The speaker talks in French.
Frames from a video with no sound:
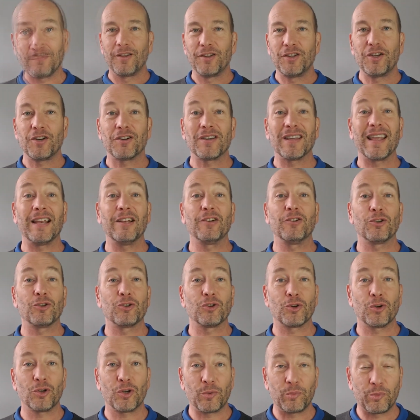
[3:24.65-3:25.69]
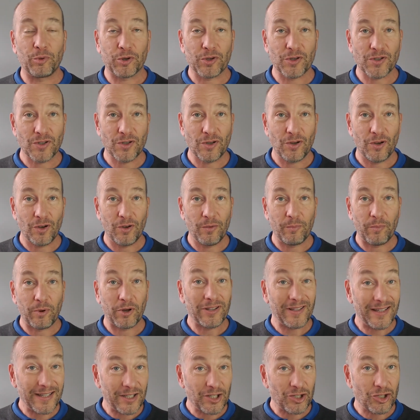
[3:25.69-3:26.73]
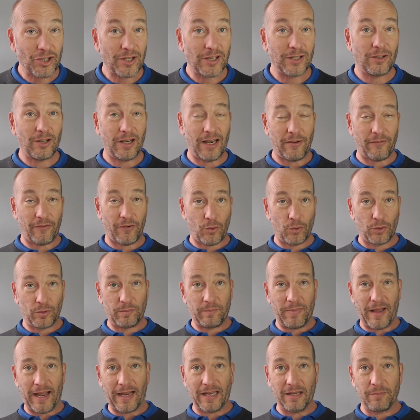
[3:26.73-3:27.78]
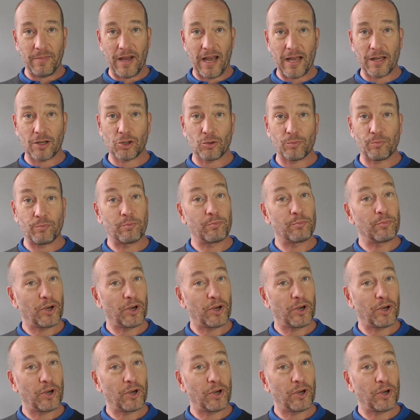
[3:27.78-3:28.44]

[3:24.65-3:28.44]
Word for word: Il y a quelques trucs pour se protéger de la fraude par l'image.